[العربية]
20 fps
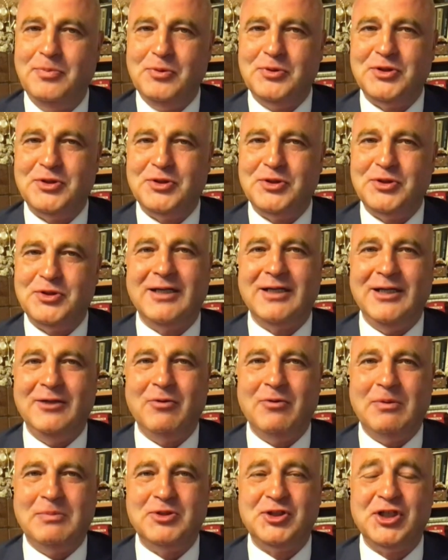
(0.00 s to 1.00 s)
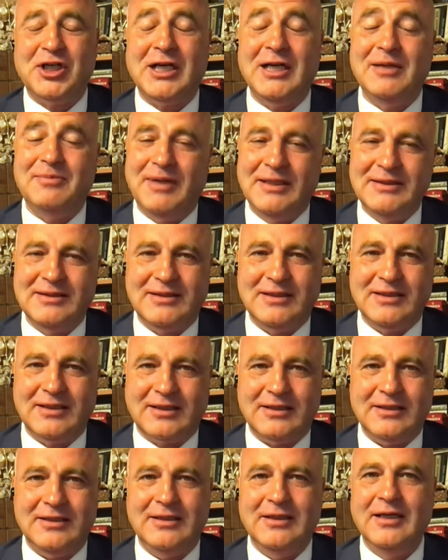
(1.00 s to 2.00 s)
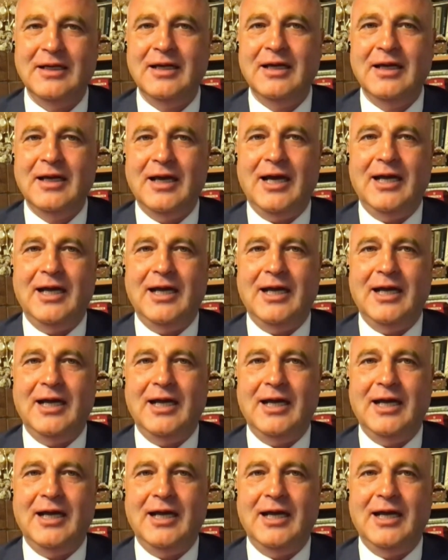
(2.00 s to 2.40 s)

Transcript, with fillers: آه، بشكل واقعي وبشكل منطقي